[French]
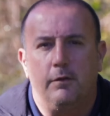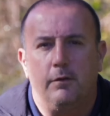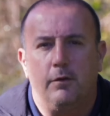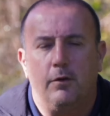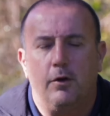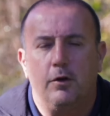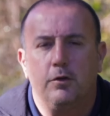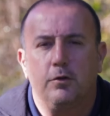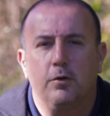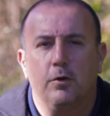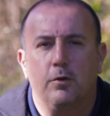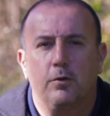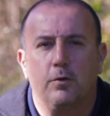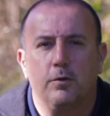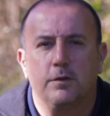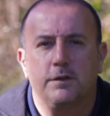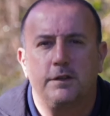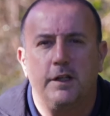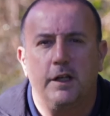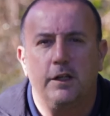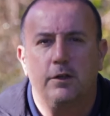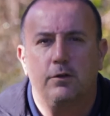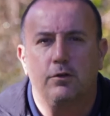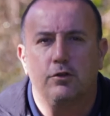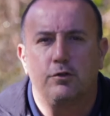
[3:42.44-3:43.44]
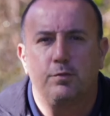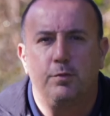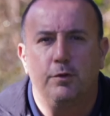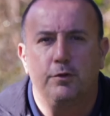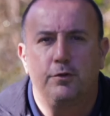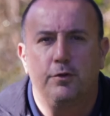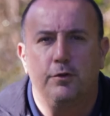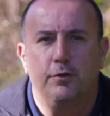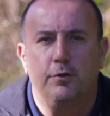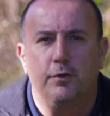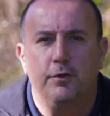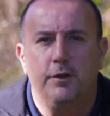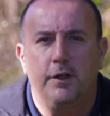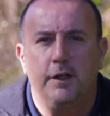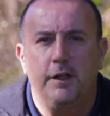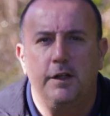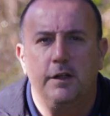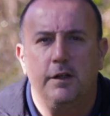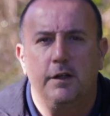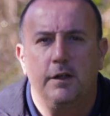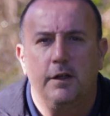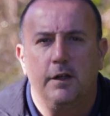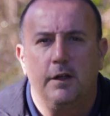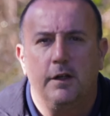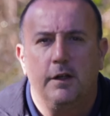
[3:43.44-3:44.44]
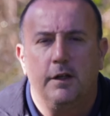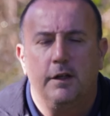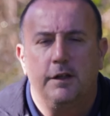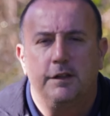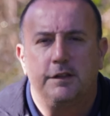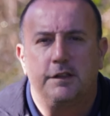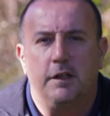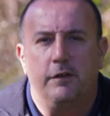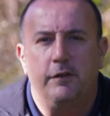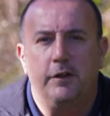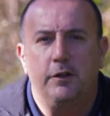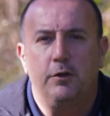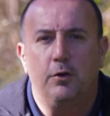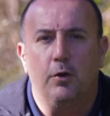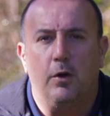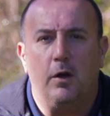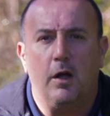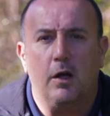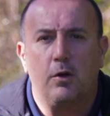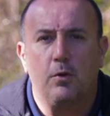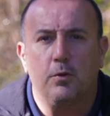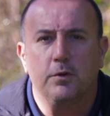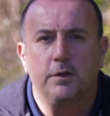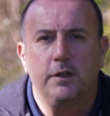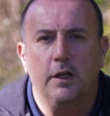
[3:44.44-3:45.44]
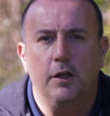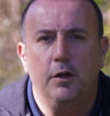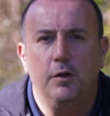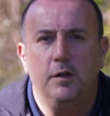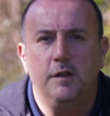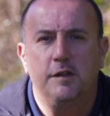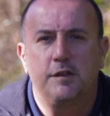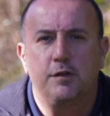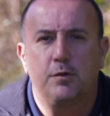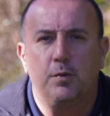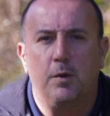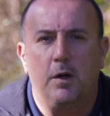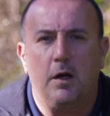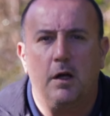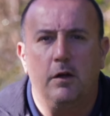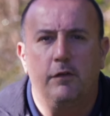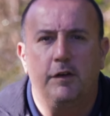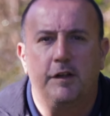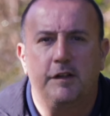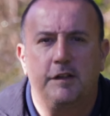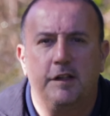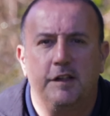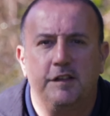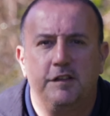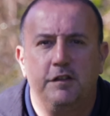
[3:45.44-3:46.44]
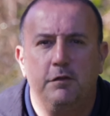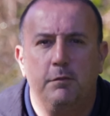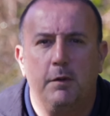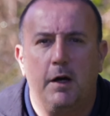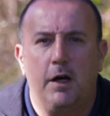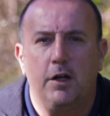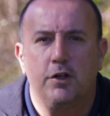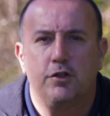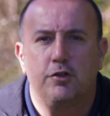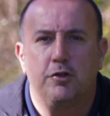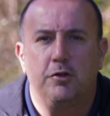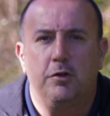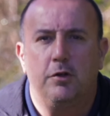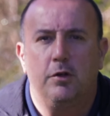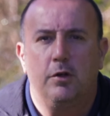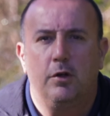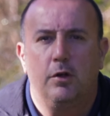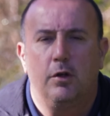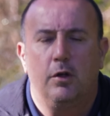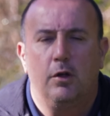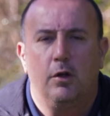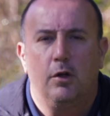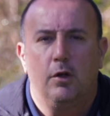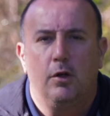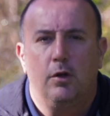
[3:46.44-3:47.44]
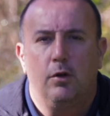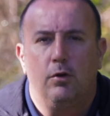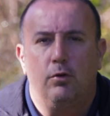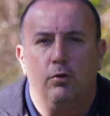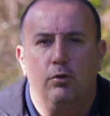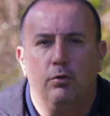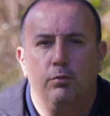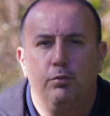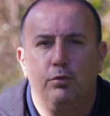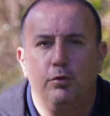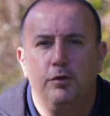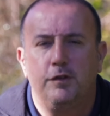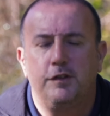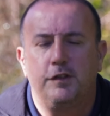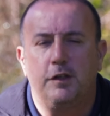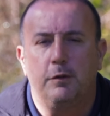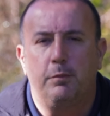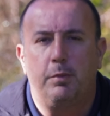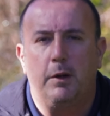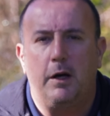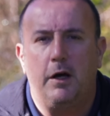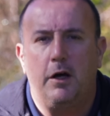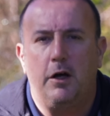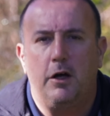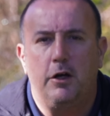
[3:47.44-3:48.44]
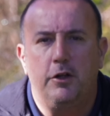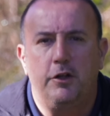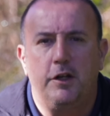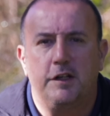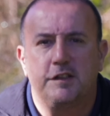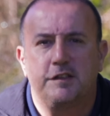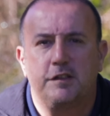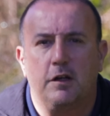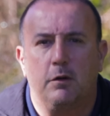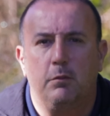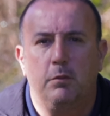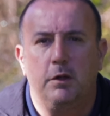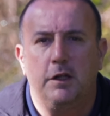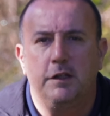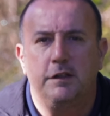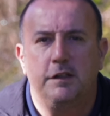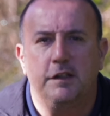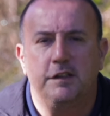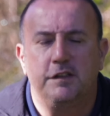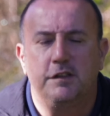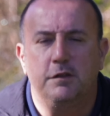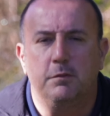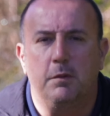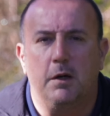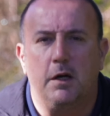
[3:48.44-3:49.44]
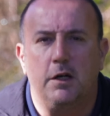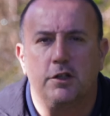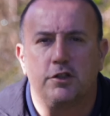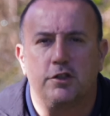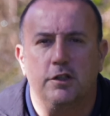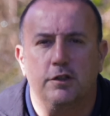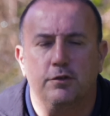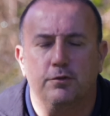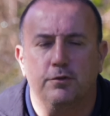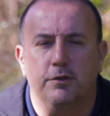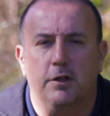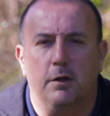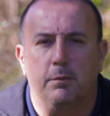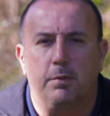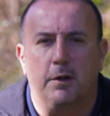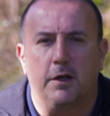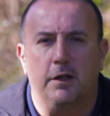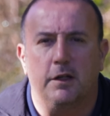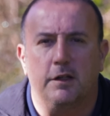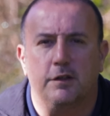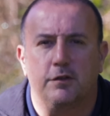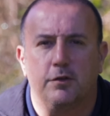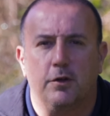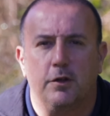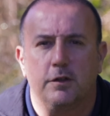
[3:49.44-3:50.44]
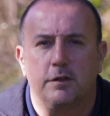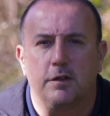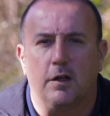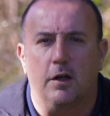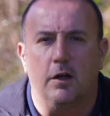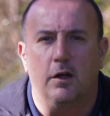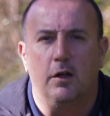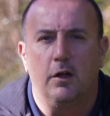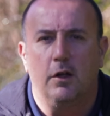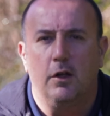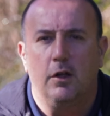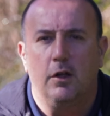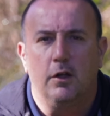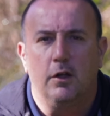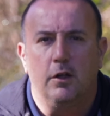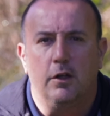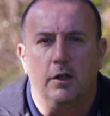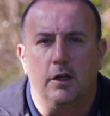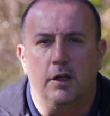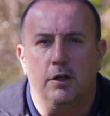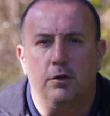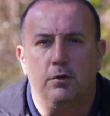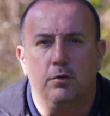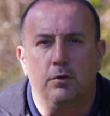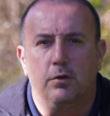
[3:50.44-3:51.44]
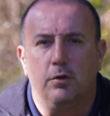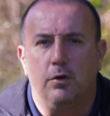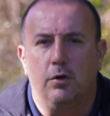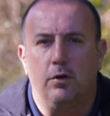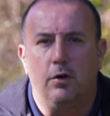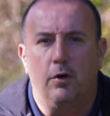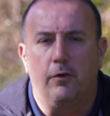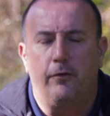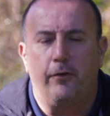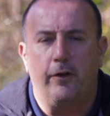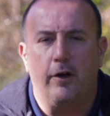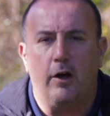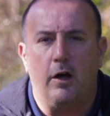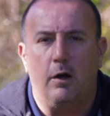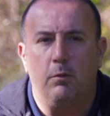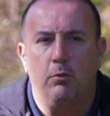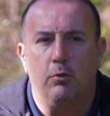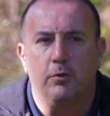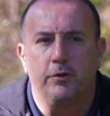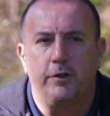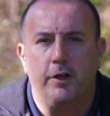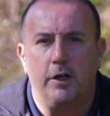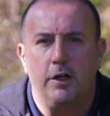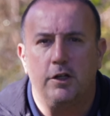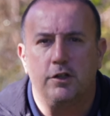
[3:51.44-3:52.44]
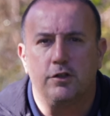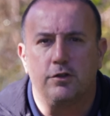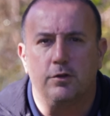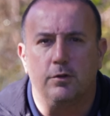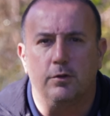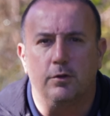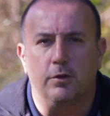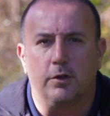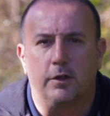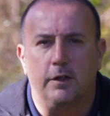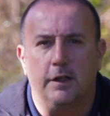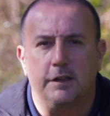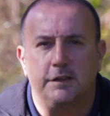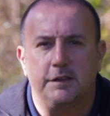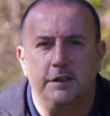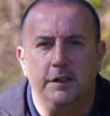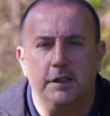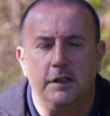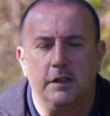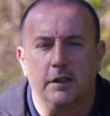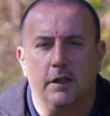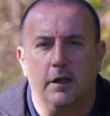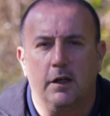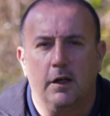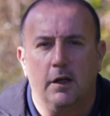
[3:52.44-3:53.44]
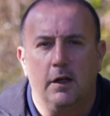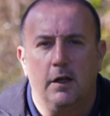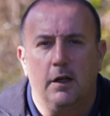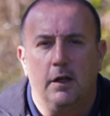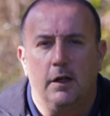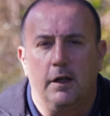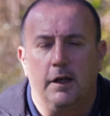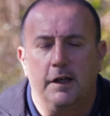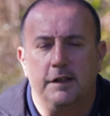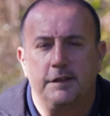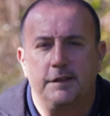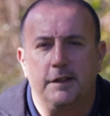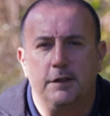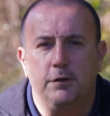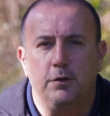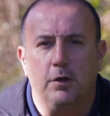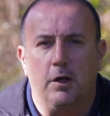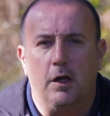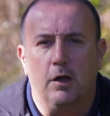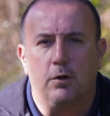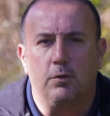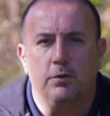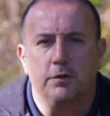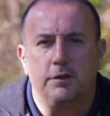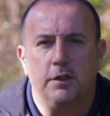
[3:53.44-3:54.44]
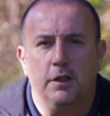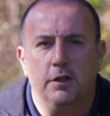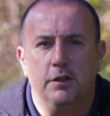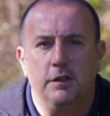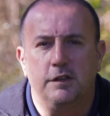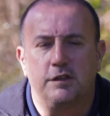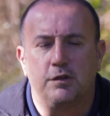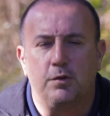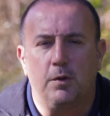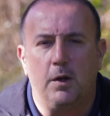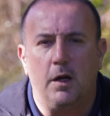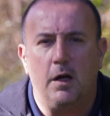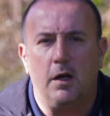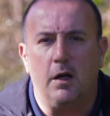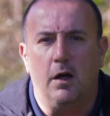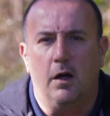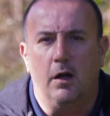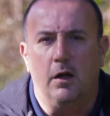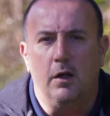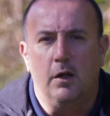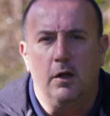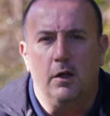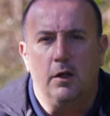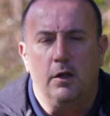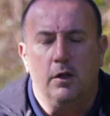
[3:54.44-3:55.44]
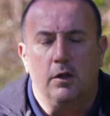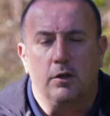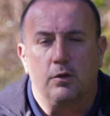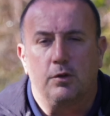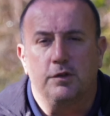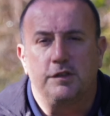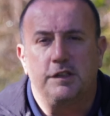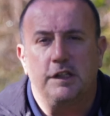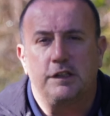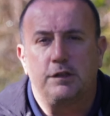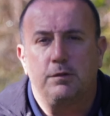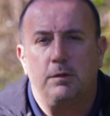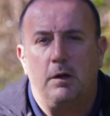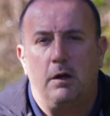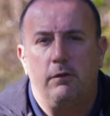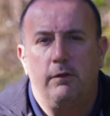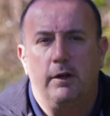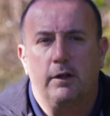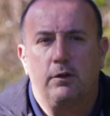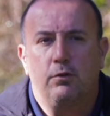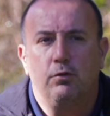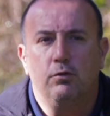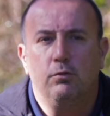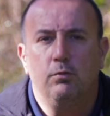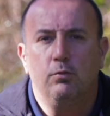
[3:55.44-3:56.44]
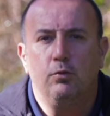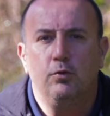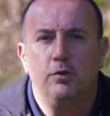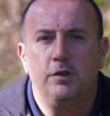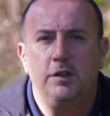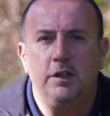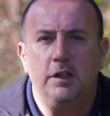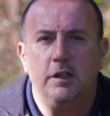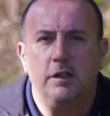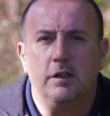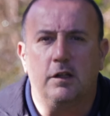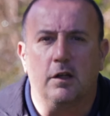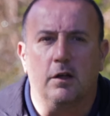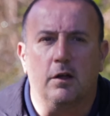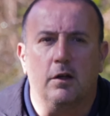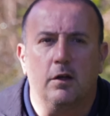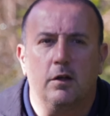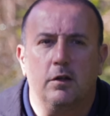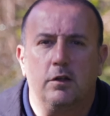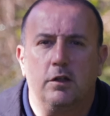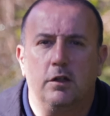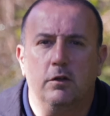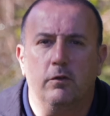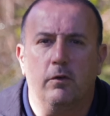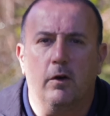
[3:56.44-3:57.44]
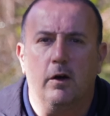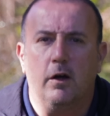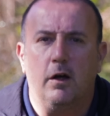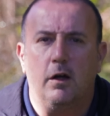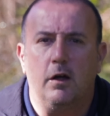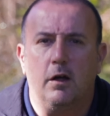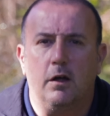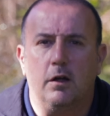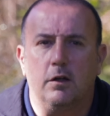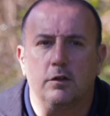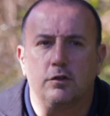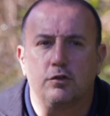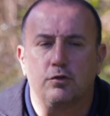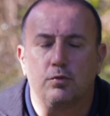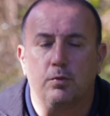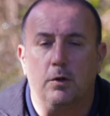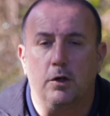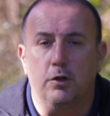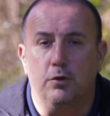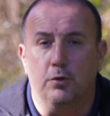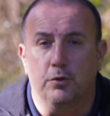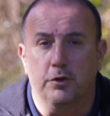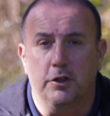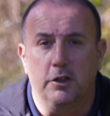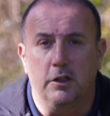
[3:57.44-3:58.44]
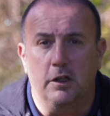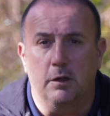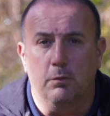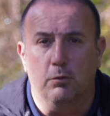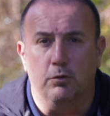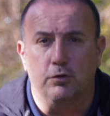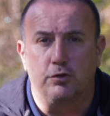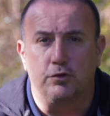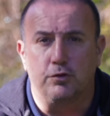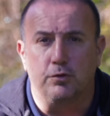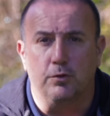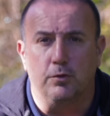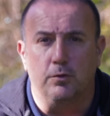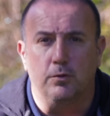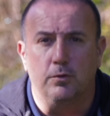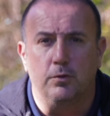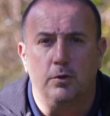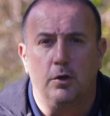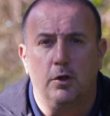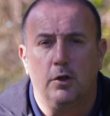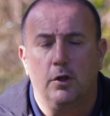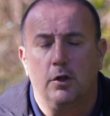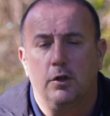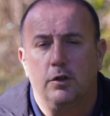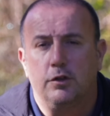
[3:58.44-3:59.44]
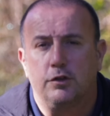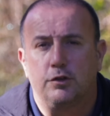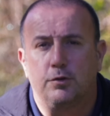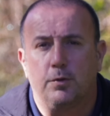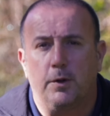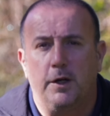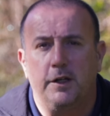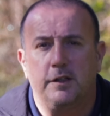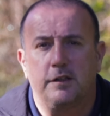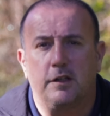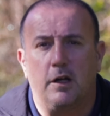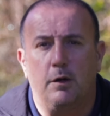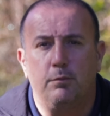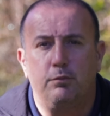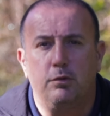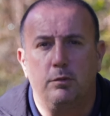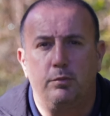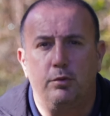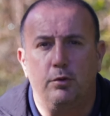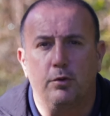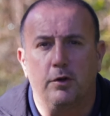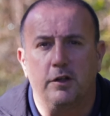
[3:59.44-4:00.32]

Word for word: Autre conseil que je peux te donner, ça va être de raconter une histoire avec tes images. Le but, c'est pas d'assembler tes images les unes après les autres et de faire un montage euh, classique. Essaye de raconter une histoire, que ça soit avec une musique qui va soit donner de l'émotion, soit être un peu plus